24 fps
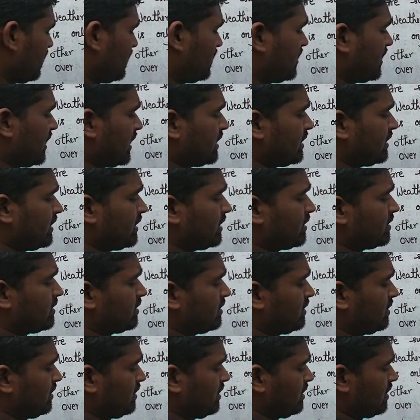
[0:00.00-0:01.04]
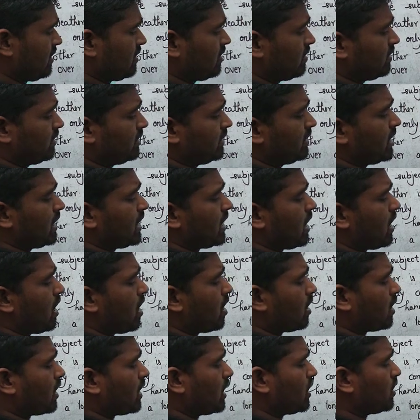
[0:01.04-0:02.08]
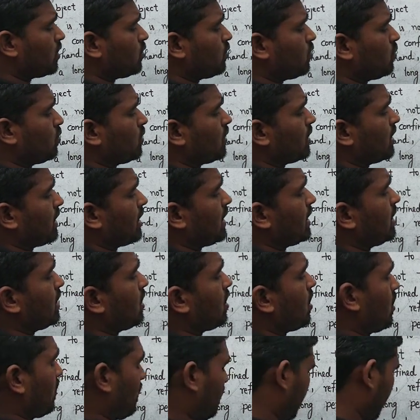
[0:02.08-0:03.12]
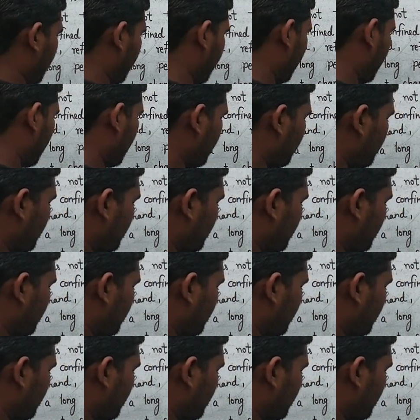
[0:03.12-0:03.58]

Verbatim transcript: changes they occur over a long period of